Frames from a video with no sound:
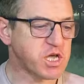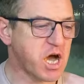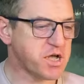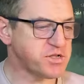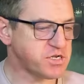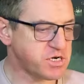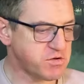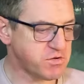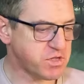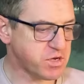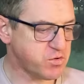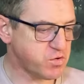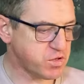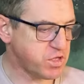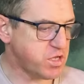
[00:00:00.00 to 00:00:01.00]
хоть как
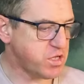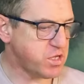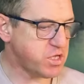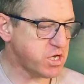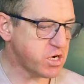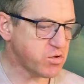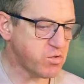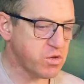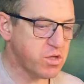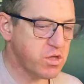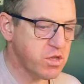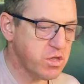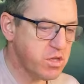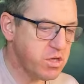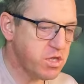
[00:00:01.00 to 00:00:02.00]
нравится, хоть на десерт,
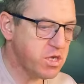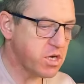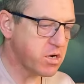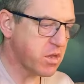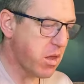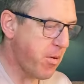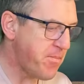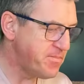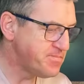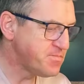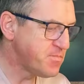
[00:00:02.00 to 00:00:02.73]
хоть не на десерт.